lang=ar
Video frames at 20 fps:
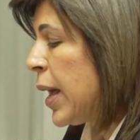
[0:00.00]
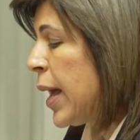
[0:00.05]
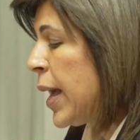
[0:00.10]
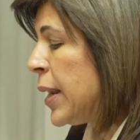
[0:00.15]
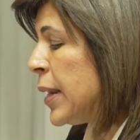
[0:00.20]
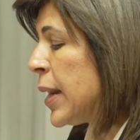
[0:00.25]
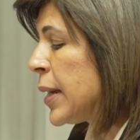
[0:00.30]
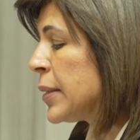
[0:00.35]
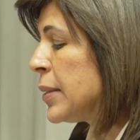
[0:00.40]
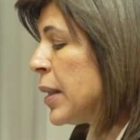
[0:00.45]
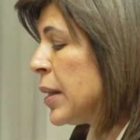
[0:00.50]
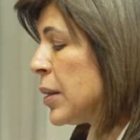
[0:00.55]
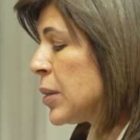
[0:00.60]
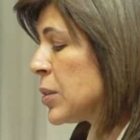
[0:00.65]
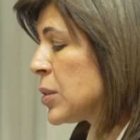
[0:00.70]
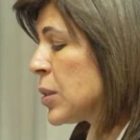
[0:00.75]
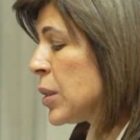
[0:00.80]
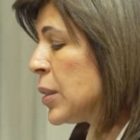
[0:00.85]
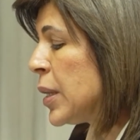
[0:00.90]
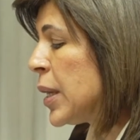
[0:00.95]
اللجنة
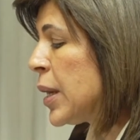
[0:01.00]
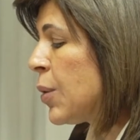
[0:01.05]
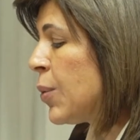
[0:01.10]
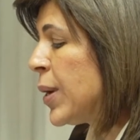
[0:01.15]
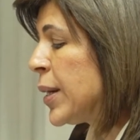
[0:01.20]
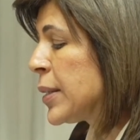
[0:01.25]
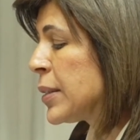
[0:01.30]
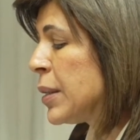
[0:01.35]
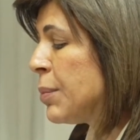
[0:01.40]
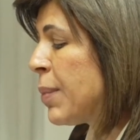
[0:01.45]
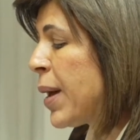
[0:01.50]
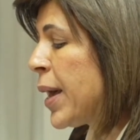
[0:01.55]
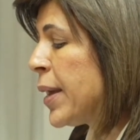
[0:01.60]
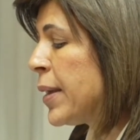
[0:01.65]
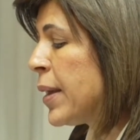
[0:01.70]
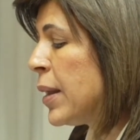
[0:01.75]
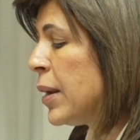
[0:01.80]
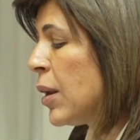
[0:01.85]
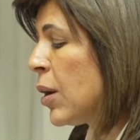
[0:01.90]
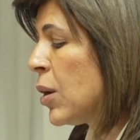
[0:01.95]
الاقتصادية
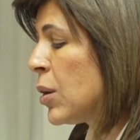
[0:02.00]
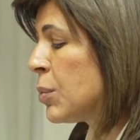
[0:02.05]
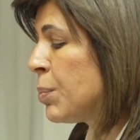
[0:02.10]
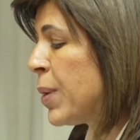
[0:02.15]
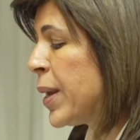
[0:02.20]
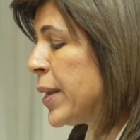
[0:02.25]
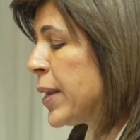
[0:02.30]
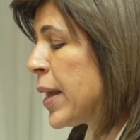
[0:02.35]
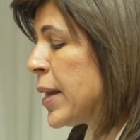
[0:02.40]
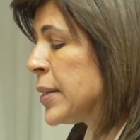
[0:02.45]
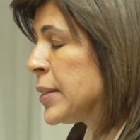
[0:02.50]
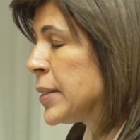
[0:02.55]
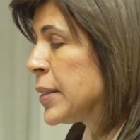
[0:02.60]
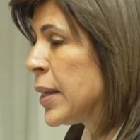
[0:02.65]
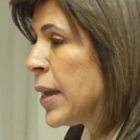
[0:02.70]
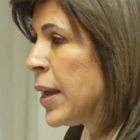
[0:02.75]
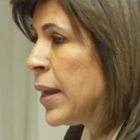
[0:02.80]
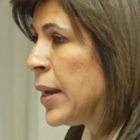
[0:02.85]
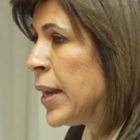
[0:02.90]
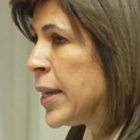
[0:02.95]
والاجتماعية لغربي
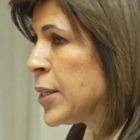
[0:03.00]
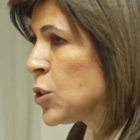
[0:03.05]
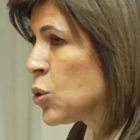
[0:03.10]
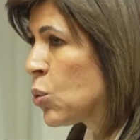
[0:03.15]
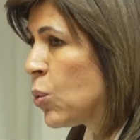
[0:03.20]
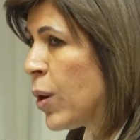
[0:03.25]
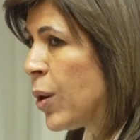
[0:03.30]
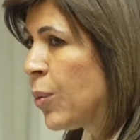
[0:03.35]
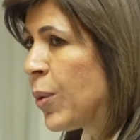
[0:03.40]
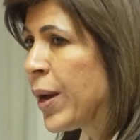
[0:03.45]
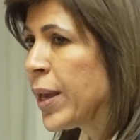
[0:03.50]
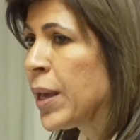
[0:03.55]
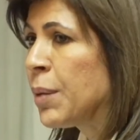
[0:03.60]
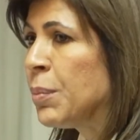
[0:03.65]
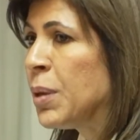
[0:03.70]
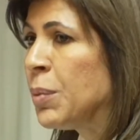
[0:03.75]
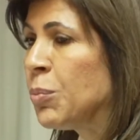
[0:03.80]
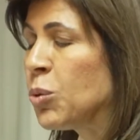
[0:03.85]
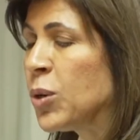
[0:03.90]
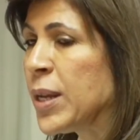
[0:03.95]
آسيا الأسكوا وهي
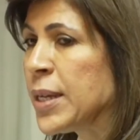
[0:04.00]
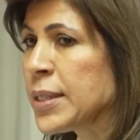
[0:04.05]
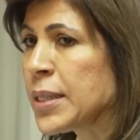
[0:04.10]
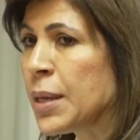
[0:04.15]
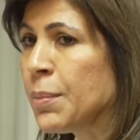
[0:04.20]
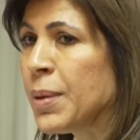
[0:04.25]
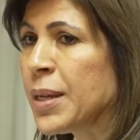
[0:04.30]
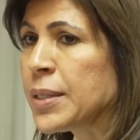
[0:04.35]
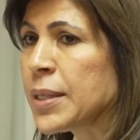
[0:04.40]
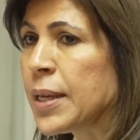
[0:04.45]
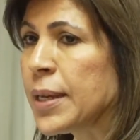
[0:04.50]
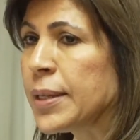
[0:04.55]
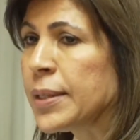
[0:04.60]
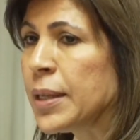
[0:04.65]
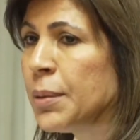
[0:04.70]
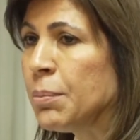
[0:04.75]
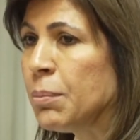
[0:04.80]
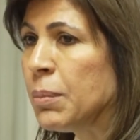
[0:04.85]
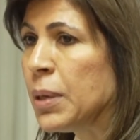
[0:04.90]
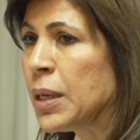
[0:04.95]
بالمناسبة
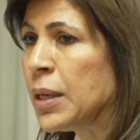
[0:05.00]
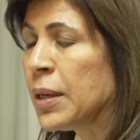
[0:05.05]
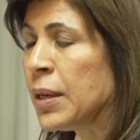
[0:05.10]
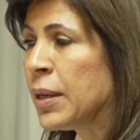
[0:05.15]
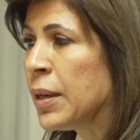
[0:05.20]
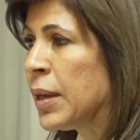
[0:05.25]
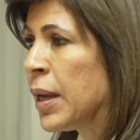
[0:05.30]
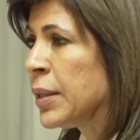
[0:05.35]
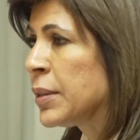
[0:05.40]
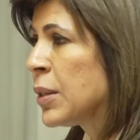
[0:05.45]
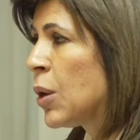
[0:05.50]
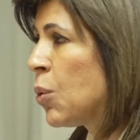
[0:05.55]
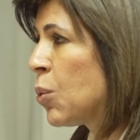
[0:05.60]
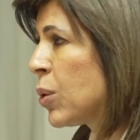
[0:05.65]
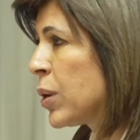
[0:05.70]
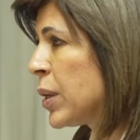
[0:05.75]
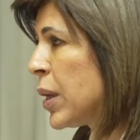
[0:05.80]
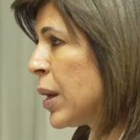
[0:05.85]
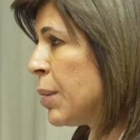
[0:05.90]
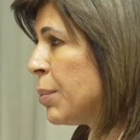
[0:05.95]
سيتم آه،
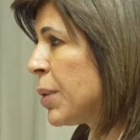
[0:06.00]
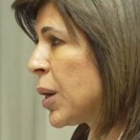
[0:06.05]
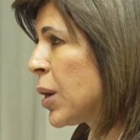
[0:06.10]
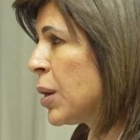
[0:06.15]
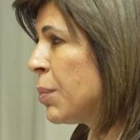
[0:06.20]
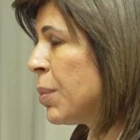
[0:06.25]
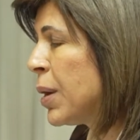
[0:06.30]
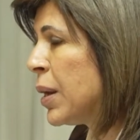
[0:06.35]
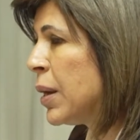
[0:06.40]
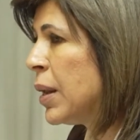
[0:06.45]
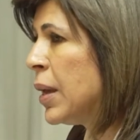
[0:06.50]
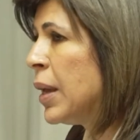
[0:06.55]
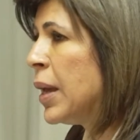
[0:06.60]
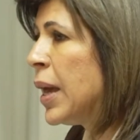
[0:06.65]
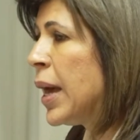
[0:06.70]
التوقيع من قبل